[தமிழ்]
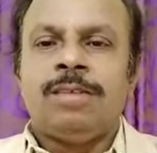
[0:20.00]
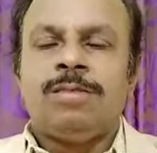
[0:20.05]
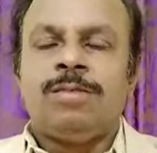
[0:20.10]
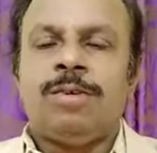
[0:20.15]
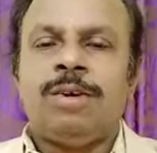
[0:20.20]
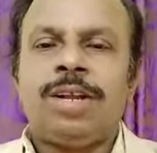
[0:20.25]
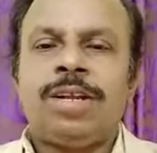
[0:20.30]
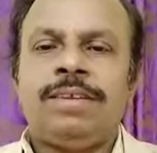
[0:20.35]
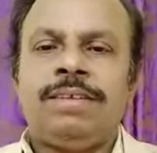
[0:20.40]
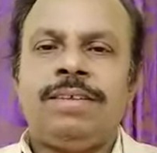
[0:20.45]

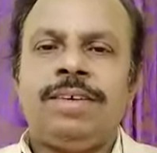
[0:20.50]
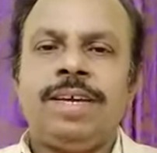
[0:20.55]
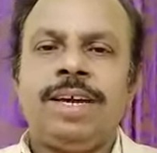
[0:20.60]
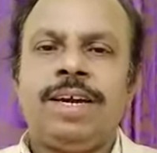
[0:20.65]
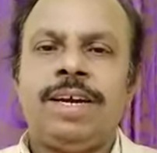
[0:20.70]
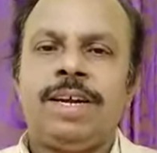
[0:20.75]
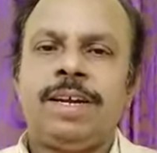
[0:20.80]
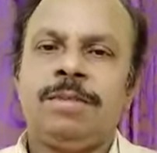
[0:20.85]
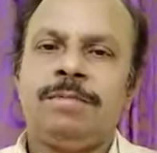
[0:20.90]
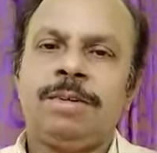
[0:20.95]

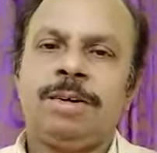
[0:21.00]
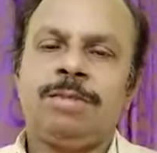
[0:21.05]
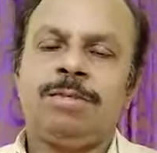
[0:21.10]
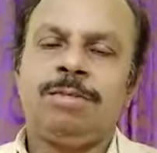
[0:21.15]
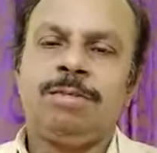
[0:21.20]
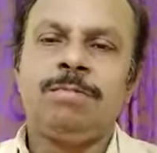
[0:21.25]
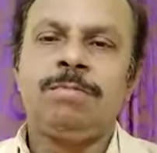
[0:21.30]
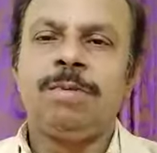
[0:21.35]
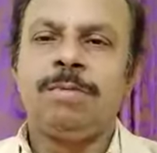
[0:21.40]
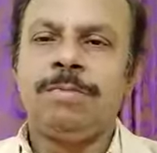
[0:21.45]
தொடர்ச்சியாக நமக்கு
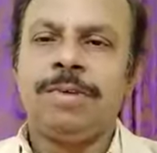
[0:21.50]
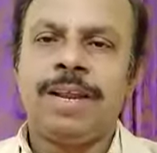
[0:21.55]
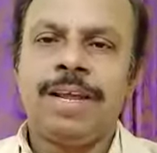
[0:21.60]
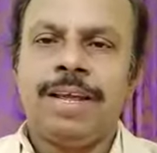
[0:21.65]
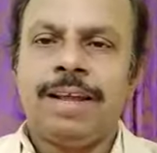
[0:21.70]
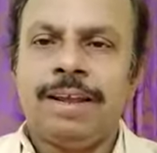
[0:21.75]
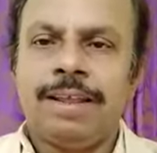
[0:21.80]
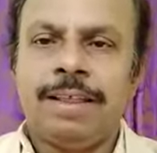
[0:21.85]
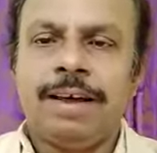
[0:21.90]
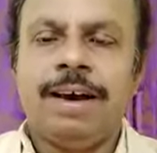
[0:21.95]
துன்பம்
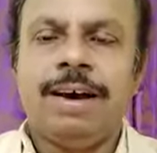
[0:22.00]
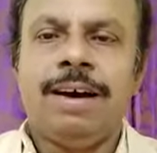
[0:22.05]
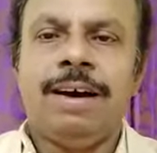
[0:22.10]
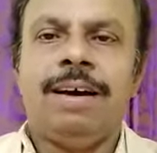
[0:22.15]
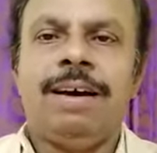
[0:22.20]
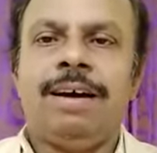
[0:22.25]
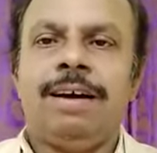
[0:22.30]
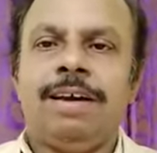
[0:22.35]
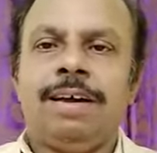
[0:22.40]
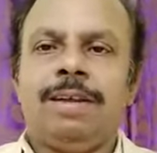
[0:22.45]
வருகிறதா
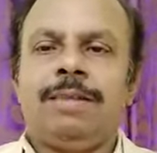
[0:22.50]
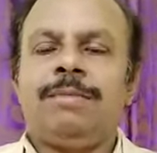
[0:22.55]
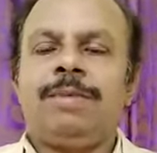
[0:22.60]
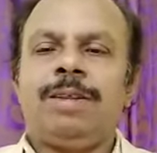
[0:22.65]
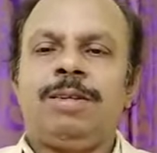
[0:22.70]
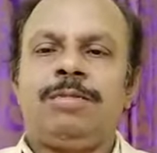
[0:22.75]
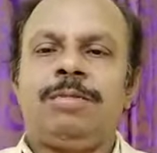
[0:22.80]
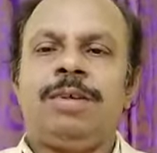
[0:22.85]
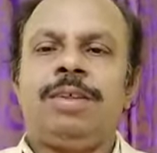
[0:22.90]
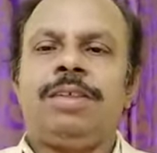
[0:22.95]

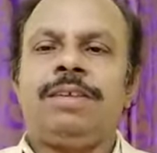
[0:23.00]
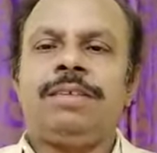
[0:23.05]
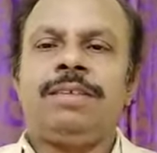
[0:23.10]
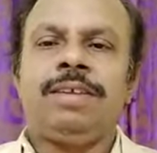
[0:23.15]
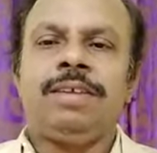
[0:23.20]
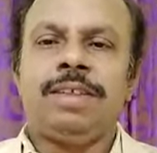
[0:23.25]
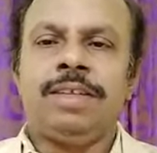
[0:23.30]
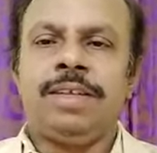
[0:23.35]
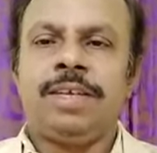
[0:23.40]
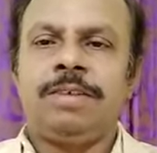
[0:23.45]
என்பது குறித்து
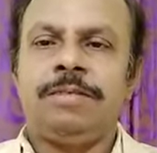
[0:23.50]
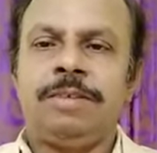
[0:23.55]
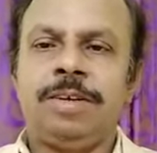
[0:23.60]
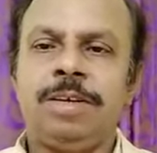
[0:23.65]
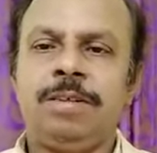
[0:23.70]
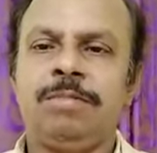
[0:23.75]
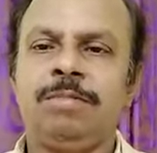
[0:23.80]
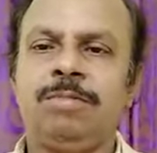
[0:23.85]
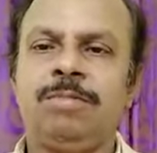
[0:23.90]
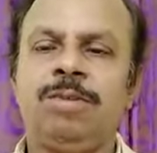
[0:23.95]
சிந்திக்க
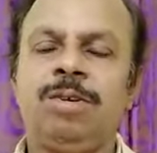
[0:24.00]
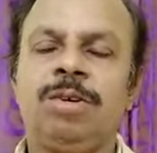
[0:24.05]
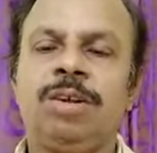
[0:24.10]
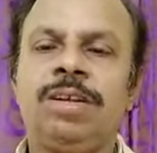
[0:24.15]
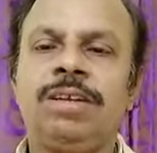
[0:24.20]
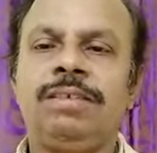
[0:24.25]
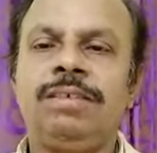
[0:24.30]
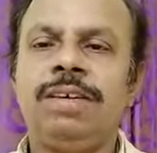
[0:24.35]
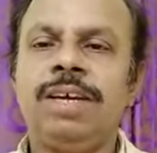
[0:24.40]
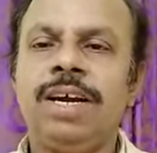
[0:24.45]
வேண்டும்
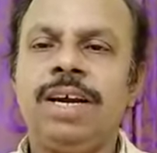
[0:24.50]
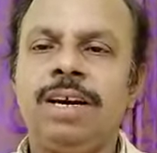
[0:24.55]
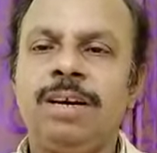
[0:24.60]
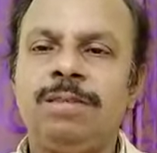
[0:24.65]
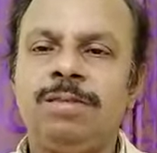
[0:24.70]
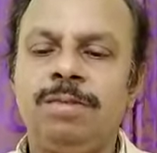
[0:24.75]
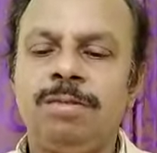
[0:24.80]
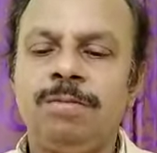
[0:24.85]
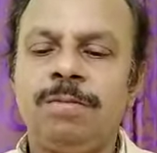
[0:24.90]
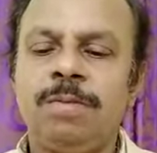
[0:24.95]

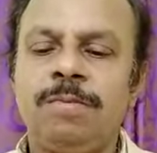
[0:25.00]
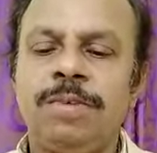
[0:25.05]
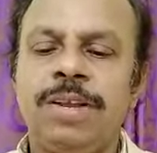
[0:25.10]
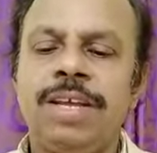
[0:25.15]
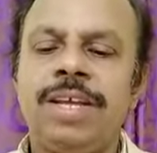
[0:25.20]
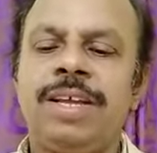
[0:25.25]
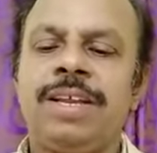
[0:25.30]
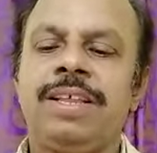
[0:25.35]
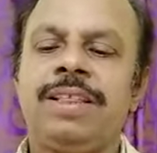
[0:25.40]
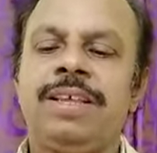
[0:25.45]
தொடர்ச்சியாக துன்பம்
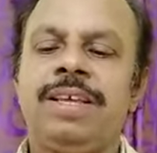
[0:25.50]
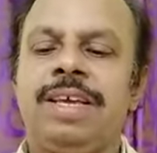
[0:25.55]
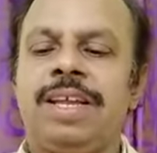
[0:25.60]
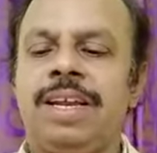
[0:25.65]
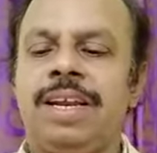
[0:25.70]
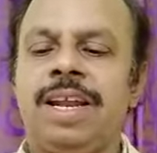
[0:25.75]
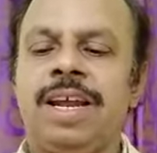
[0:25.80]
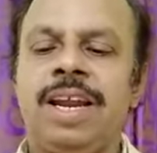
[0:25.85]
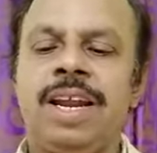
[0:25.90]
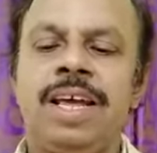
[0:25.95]
வருகிறது
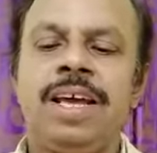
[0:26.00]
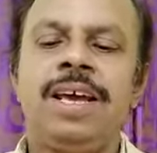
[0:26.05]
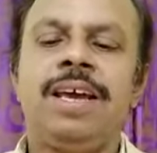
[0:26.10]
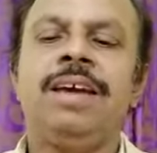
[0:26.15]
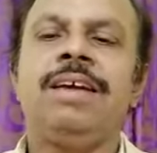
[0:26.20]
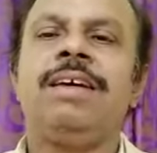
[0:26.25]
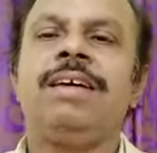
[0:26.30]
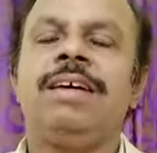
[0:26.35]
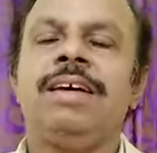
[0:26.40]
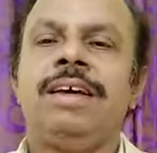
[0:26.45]
என்றாலே
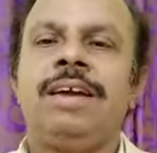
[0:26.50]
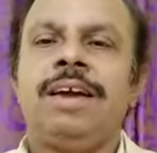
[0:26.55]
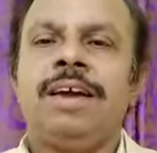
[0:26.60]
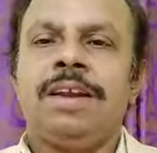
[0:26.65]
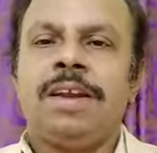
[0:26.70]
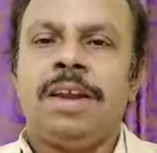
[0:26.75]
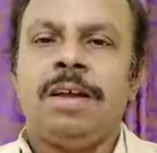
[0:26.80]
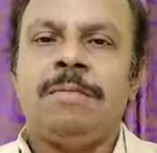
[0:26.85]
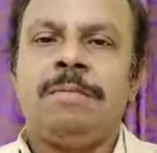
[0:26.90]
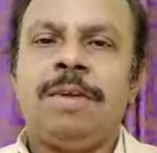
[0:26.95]

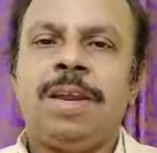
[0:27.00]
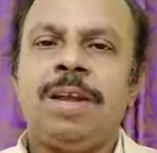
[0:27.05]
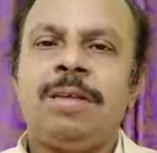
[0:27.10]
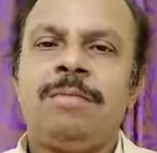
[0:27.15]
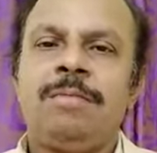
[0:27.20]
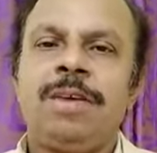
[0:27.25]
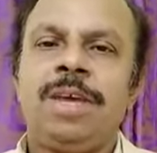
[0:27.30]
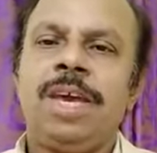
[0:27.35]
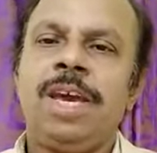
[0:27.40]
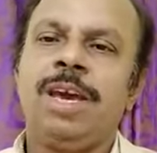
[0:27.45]

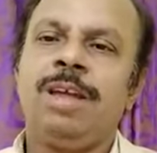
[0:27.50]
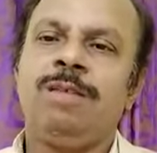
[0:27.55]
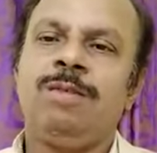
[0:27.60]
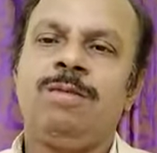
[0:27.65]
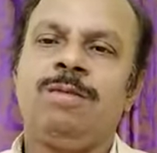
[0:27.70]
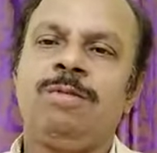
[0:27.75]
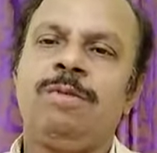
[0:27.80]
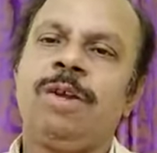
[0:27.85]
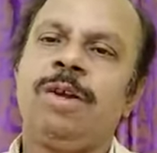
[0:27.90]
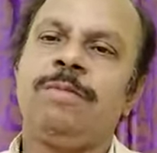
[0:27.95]
நம்மிடம்
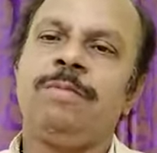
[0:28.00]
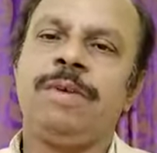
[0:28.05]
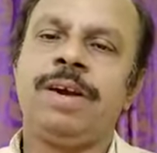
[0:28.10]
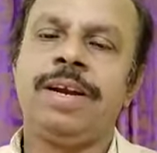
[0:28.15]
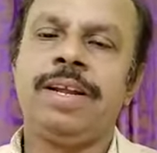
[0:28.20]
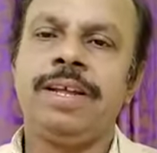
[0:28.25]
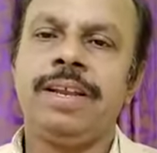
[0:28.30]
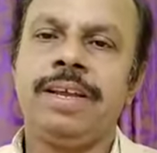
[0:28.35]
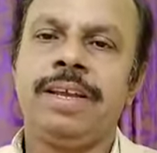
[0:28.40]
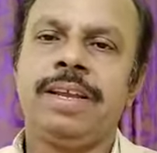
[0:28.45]
ஏதோ
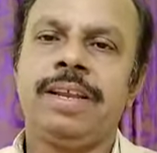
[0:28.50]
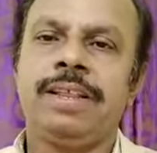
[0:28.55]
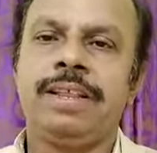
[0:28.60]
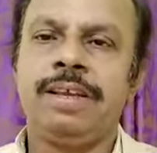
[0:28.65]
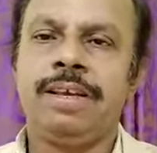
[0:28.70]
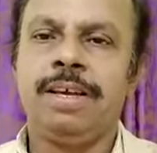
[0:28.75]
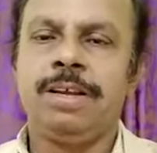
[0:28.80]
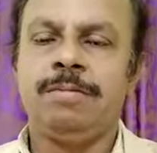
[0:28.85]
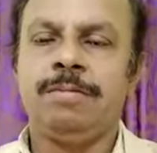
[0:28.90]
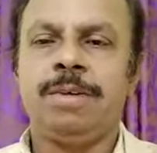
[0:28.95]
குறைபாடு
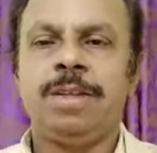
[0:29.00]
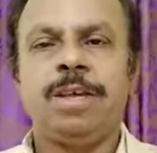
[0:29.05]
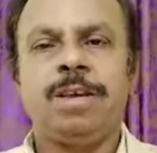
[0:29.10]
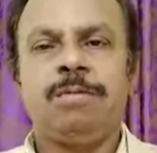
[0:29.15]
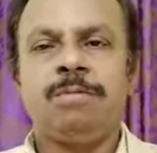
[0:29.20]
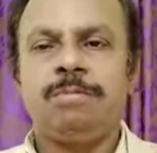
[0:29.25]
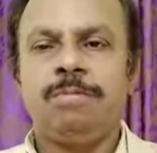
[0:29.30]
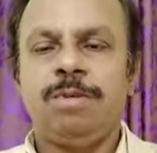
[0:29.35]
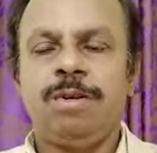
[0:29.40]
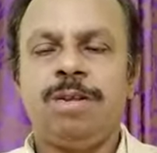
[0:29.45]
இருக்கிறது என்பதை
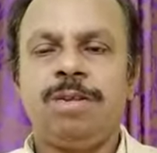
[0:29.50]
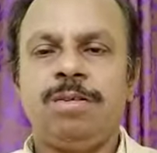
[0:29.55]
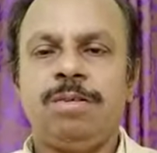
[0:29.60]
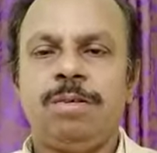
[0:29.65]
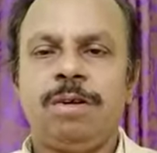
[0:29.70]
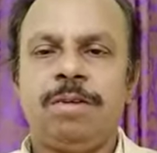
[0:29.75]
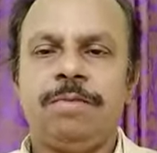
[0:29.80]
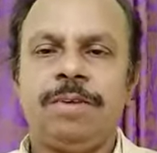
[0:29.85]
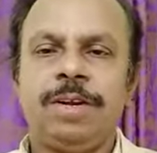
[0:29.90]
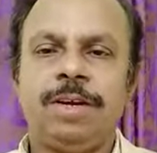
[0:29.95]
புரிந்து கொள்ள